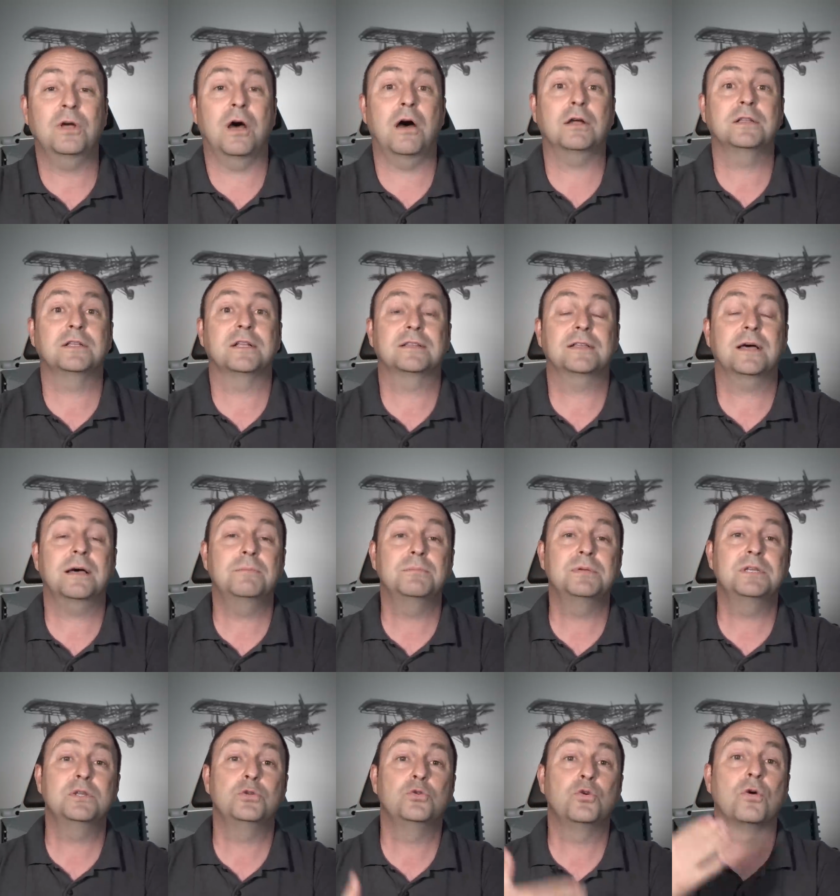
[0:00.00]
adeta
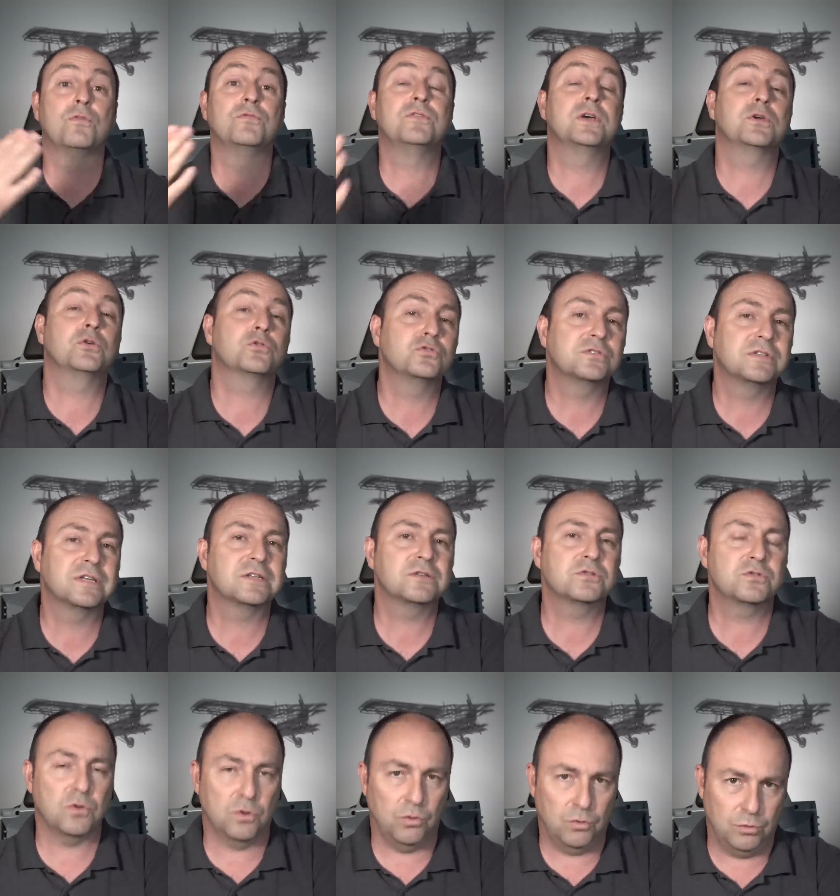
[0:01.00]
bir gövde
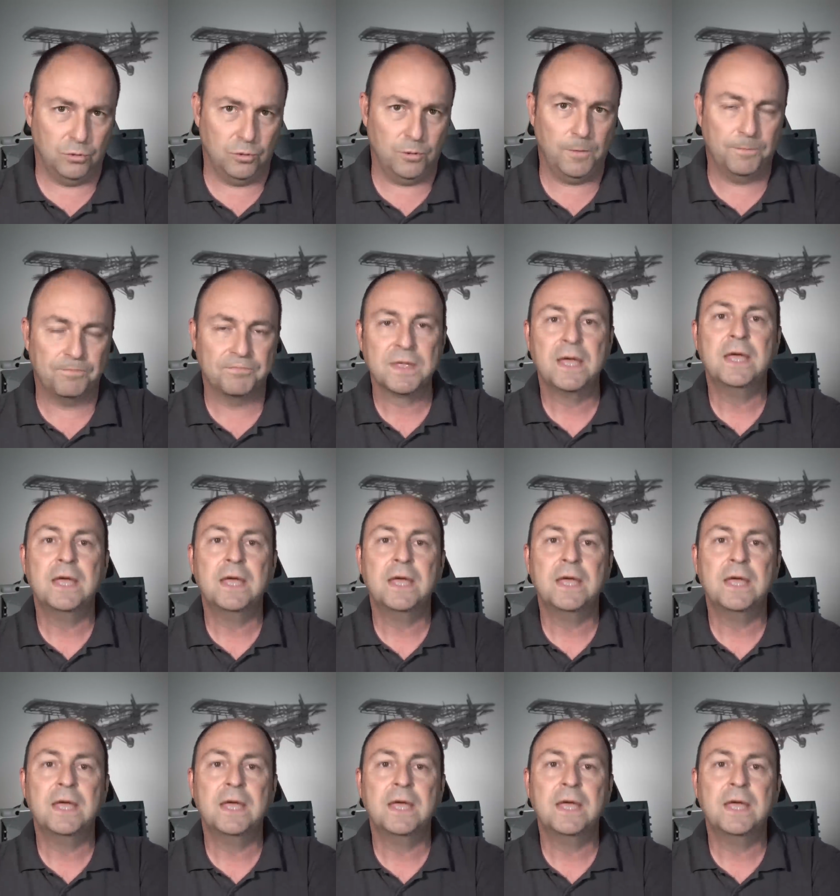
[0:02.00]
gösterisi oldu.